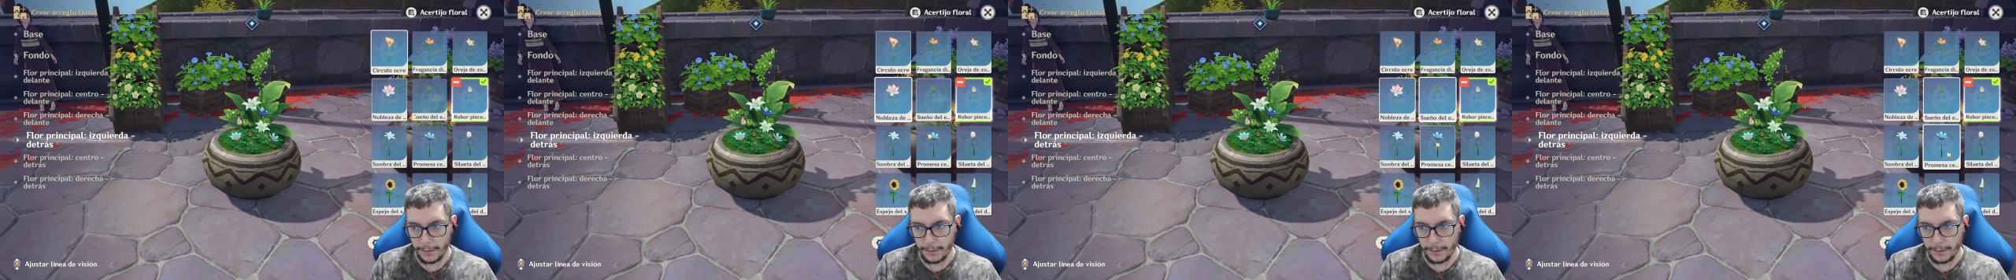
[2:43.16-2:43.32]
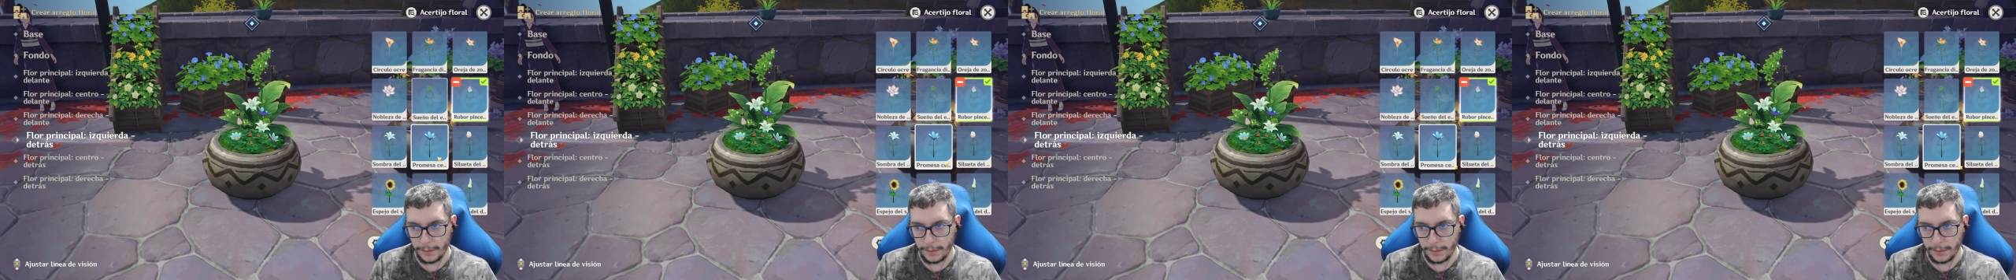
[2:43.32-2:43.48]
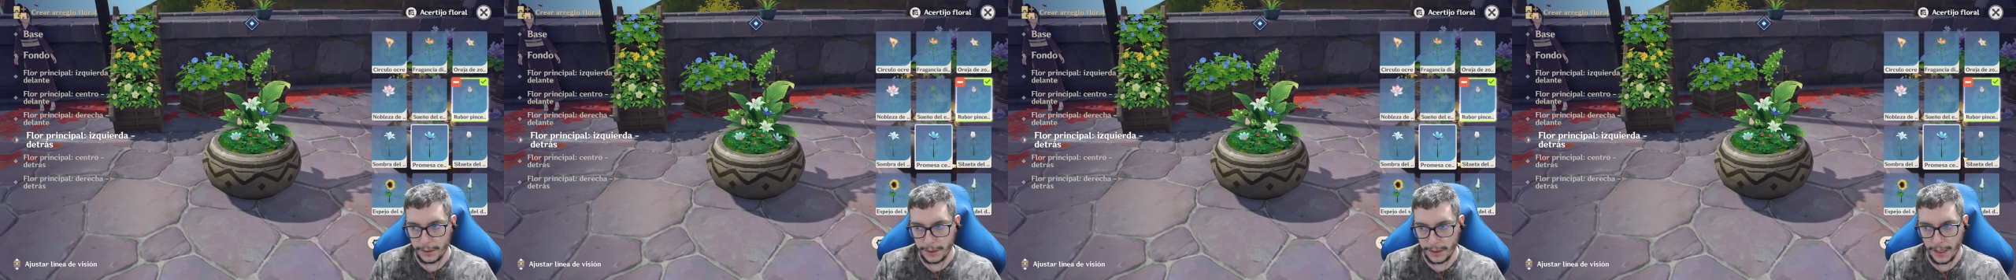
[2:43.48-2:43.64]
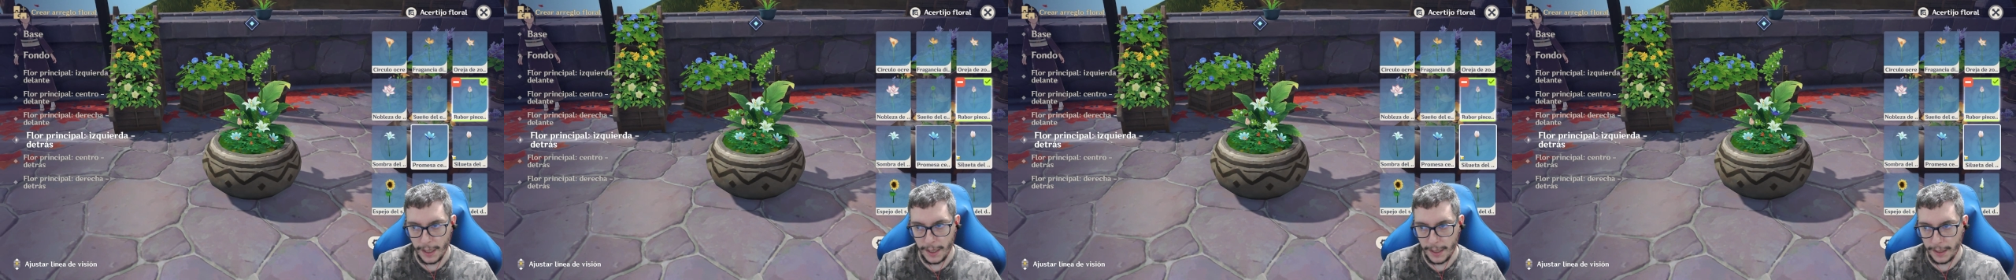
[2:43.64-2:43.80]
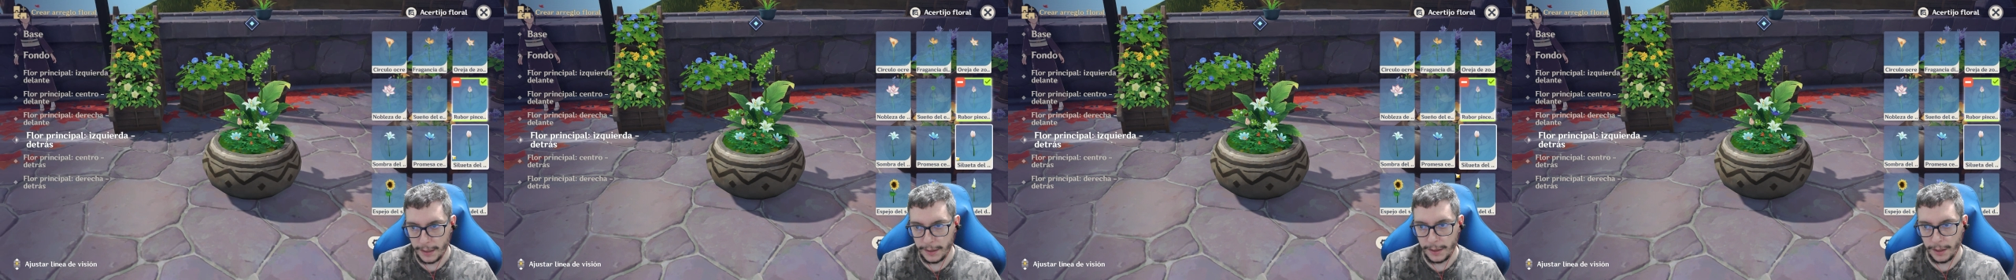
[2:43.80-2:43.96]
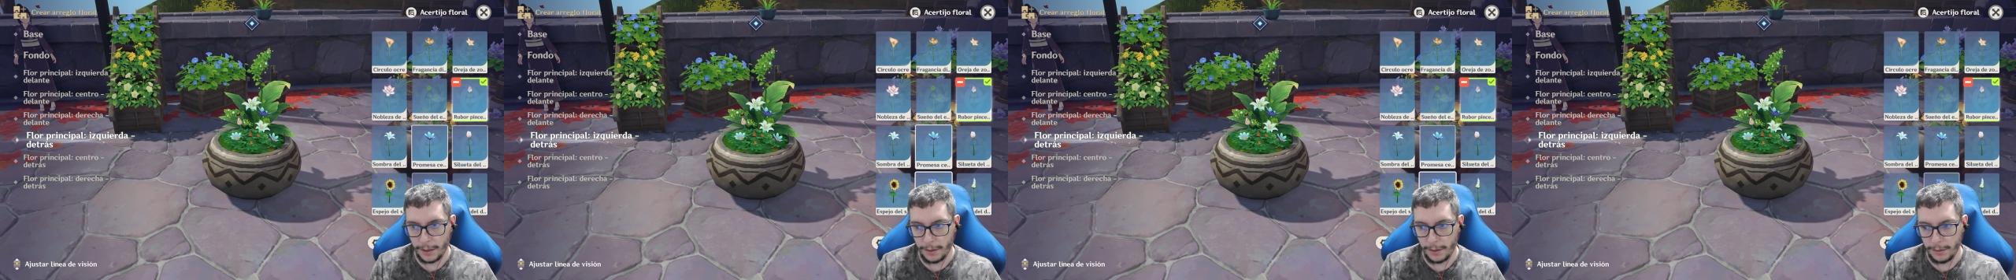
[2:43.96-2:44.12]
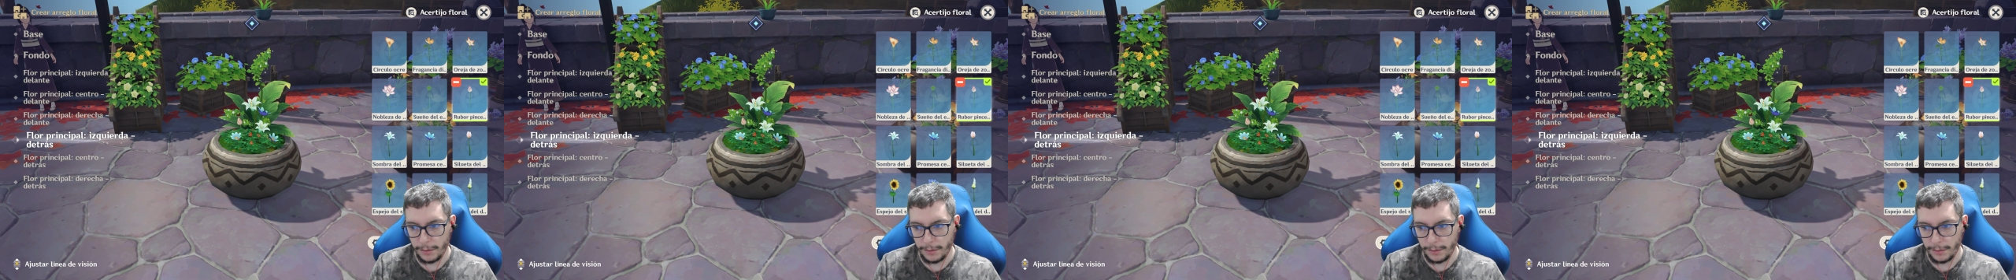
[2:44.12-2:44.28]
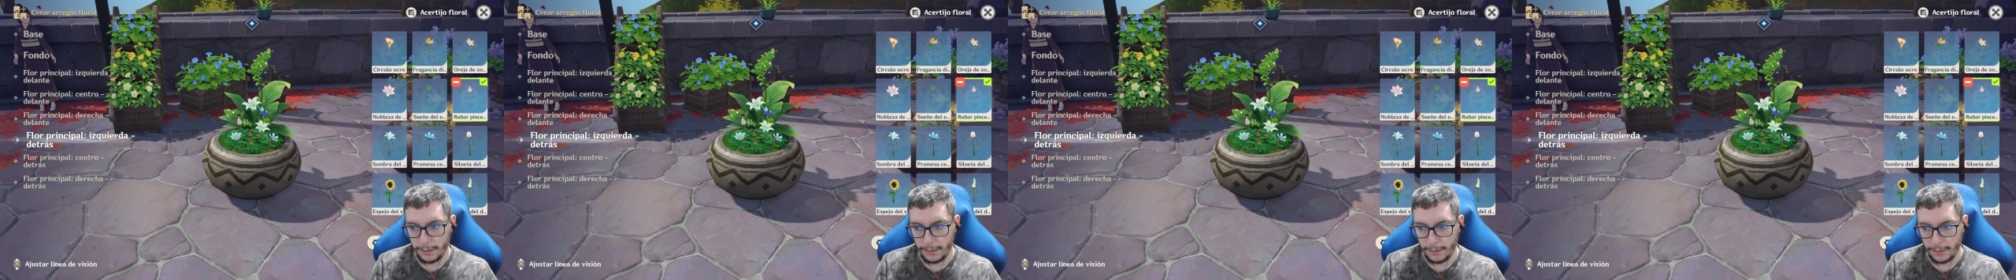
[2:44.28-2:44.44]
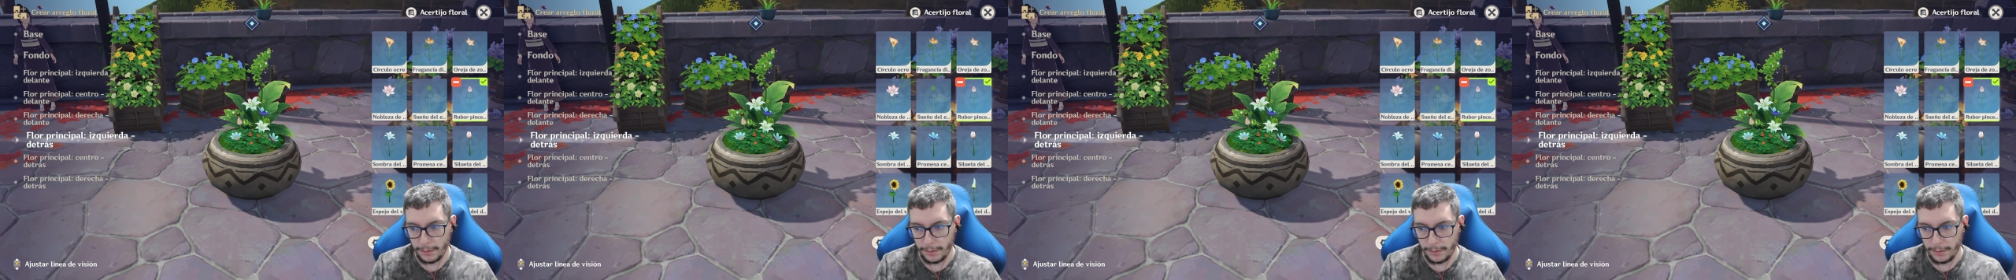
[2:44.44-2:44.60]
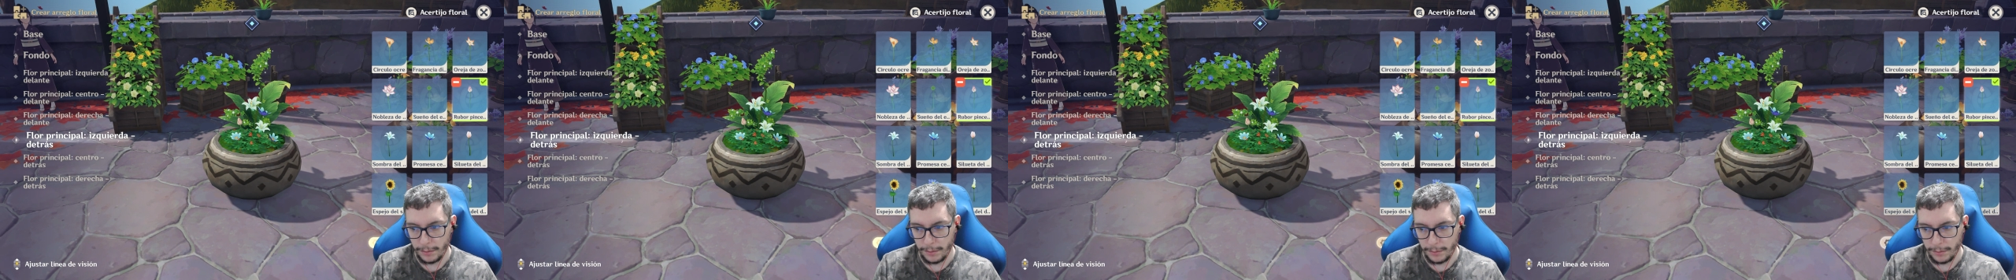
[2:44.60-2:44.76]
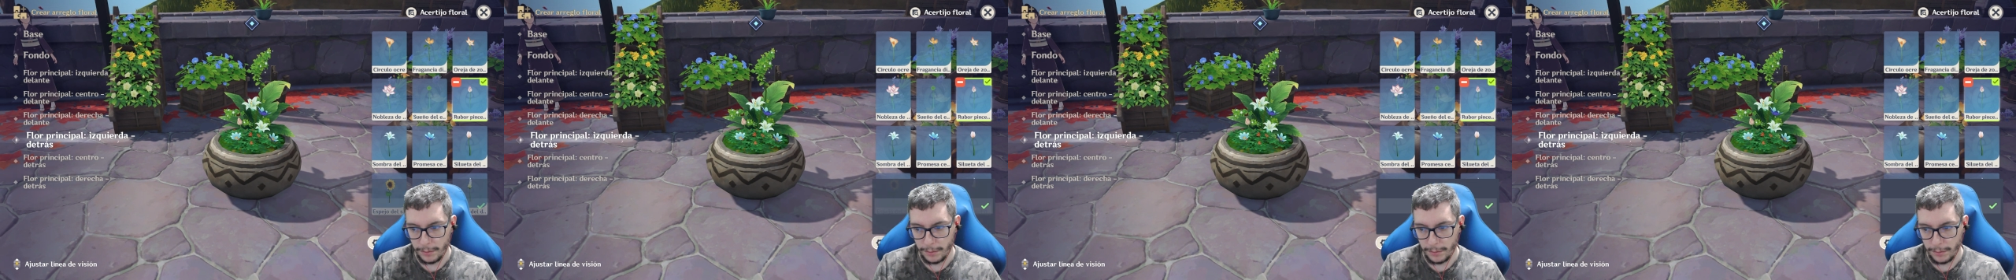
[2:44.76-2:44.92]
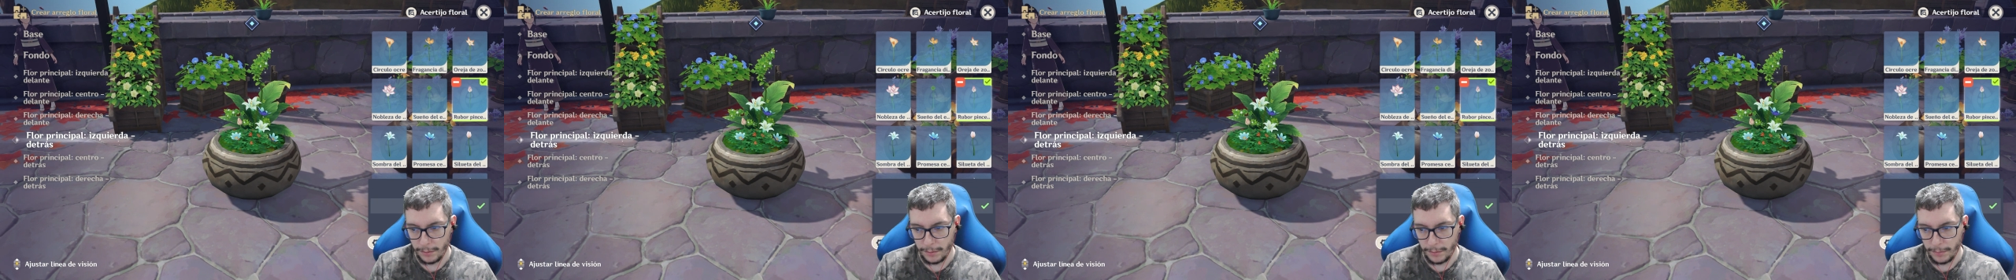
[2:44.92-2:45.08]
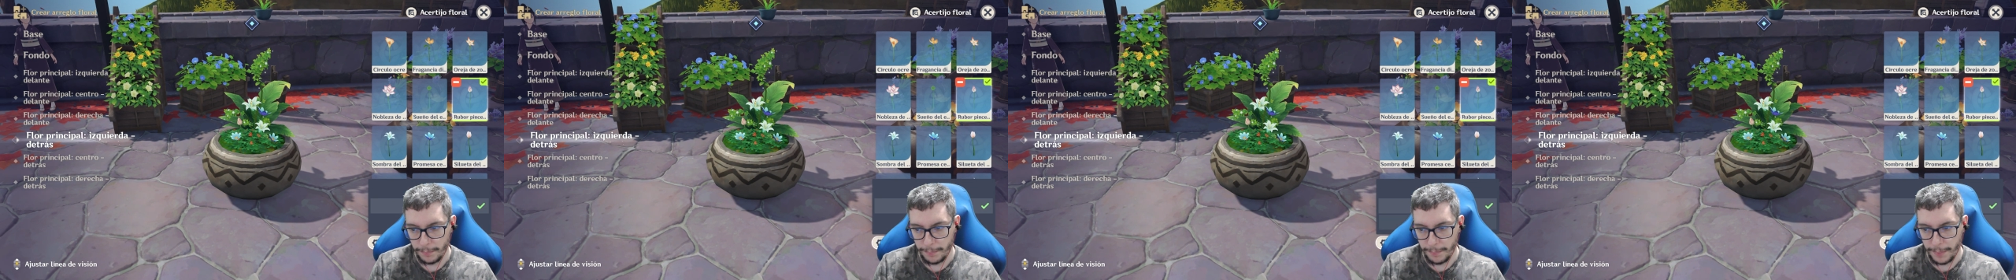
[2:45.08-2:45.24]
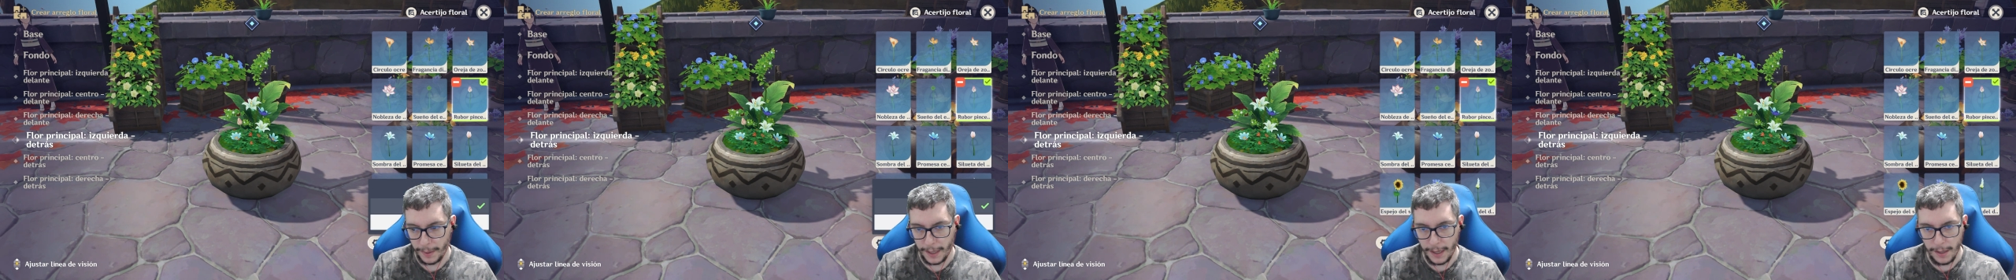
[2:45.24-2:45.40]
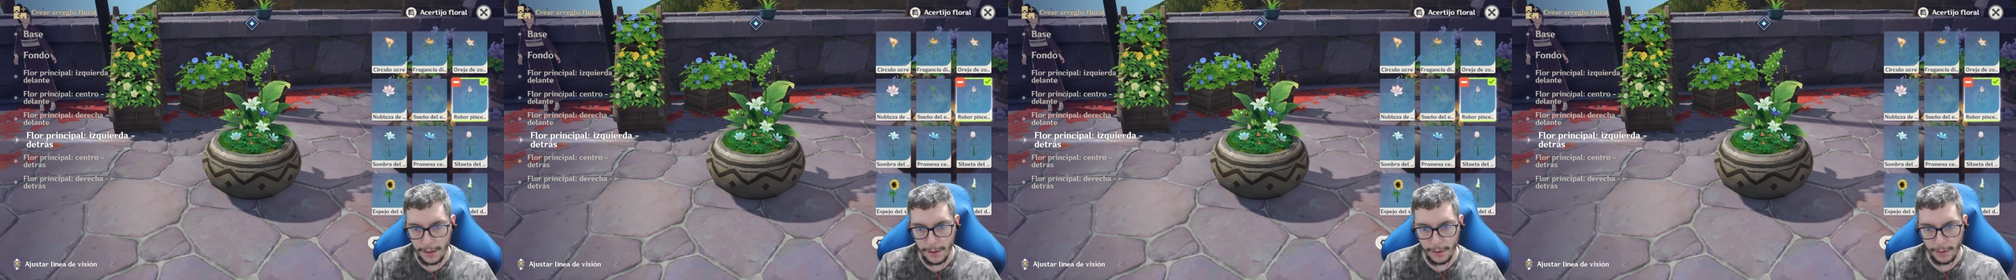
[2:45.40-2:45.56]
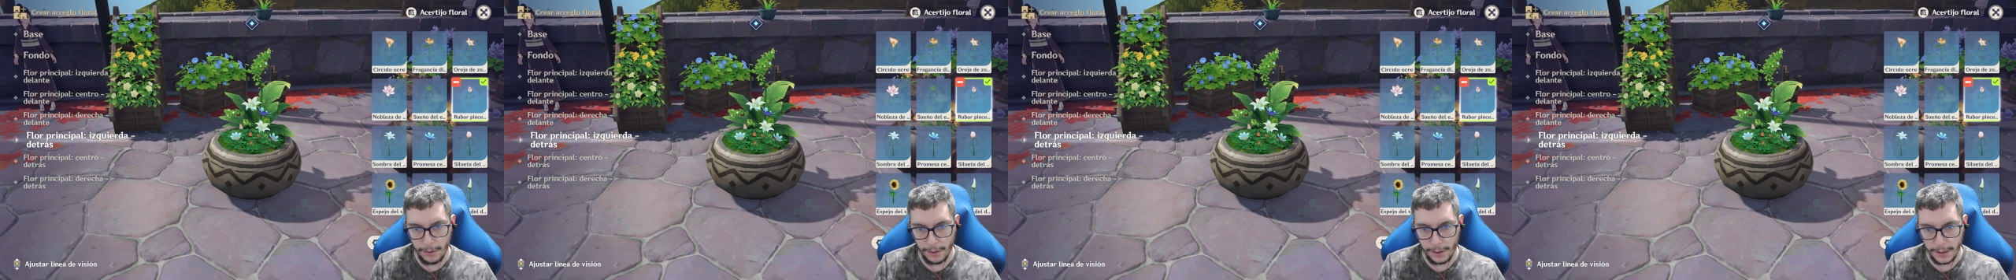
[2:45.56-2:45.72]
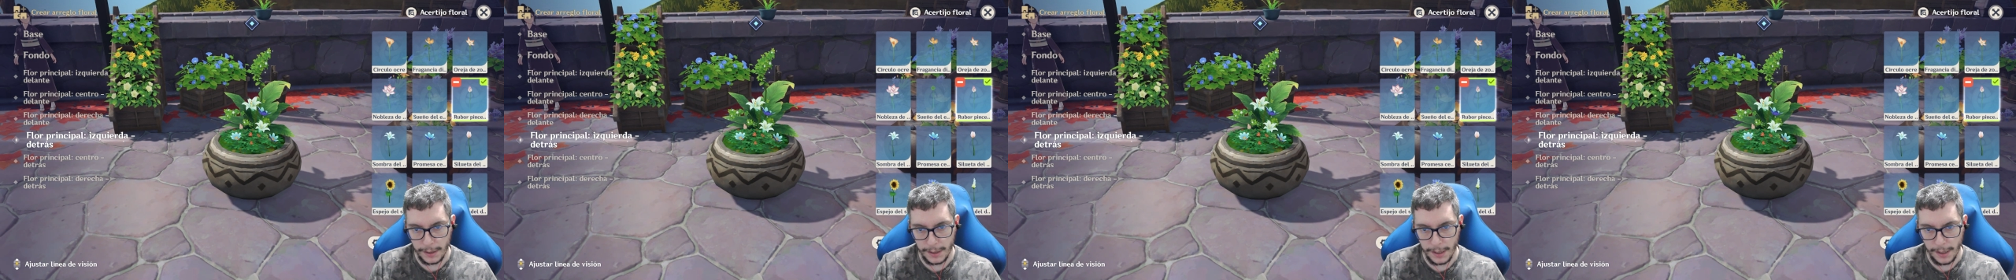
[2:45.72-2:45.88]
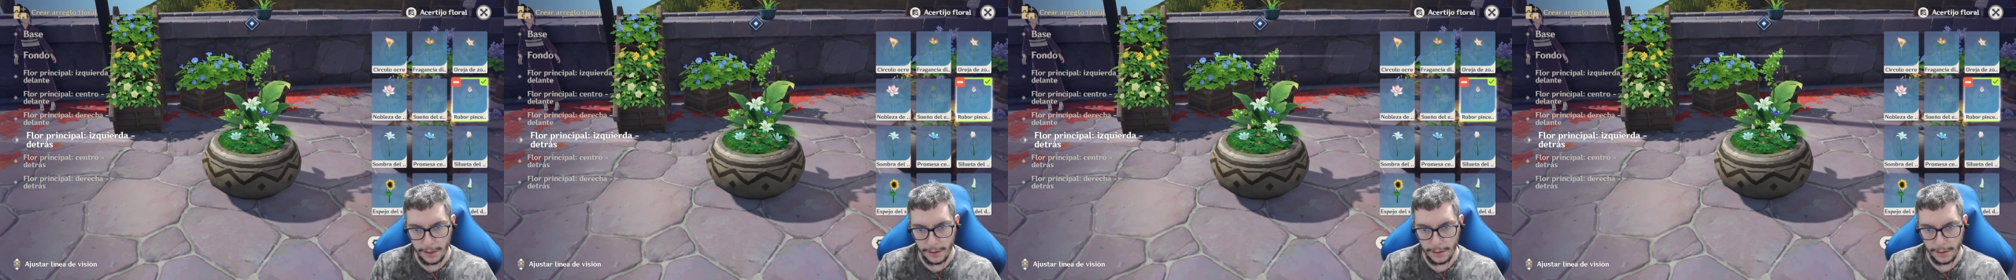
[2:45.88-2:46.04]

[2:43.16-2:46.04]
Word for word: Sí, es este, ¿no? Pequeño, quizá.